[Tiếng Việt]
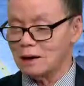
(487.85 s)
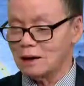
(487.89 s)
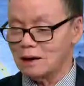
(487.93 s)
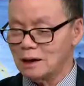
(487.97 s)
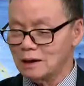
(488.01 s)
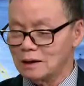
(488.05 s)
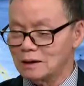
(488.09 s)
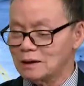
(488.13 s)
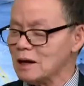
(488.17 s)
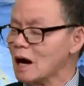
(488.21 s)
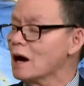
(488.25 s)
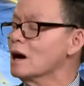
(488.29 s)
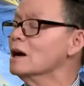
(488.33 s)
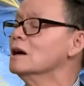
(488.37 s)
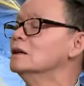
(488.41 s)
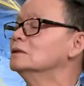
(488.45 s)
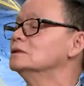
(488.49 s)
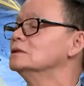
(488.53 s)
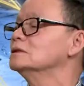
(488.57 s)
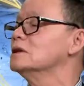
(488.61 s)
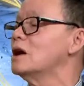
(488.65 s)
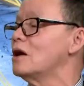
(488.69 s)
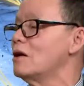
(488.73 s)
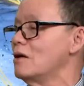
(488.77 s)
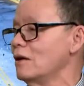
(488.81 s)
cái
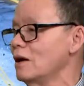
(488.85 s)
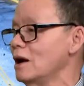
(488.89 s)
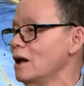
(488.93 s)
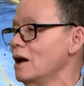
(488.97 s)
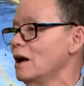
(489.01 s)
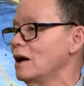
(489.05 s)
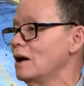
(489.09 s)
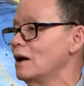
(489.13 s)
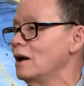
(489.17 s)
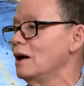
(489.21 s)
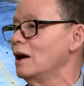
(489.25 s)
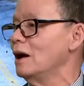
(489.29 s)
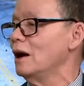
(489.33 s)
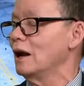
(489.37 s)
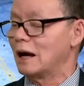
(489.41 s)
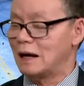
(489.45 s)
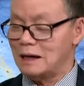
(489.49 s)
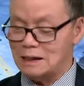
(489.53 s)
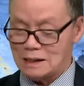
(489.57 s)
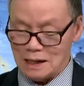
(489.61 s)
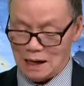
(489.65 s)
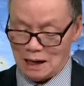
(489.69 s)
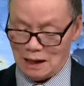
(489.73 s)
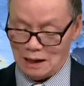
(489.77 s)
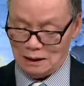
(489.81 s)
trần đó đó là cái
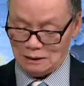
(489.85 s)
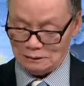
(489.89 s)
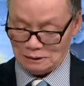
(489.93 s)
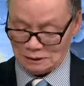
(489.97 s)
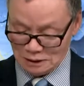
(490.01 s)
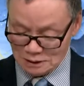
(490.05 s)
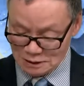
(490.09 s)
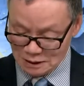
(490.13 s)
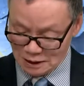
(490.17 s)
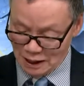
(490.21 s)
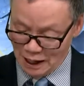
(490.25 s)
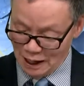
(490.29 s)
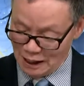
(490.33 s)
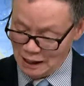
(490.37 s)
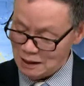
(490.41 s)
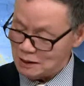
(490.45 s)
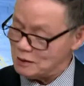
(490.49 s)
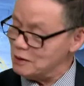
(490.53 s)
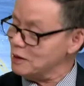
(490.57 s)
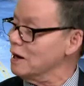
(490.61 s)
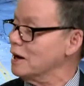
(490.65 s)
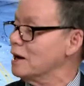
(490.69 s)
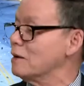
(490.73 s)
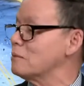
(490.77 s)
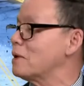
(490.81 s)
trần từ đây cho
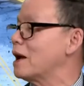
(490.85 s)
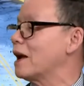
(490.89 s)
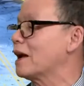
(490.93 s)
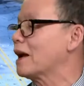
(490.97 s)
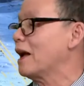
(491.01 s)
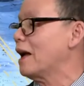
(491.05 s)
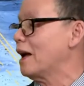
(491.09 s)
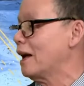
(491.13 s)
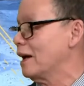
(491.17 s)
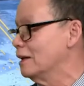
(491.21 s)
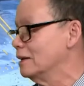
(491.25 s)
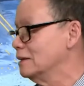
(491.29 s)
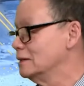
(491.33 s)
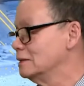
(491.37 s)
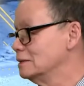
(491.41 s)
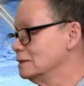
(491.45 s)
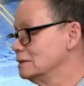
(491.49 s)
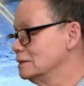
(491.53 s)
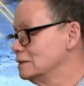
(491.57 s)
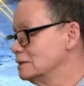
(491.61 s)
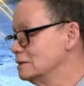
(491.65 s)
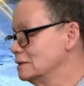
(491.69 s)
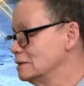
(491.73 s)
đến năm 2000. Vâng.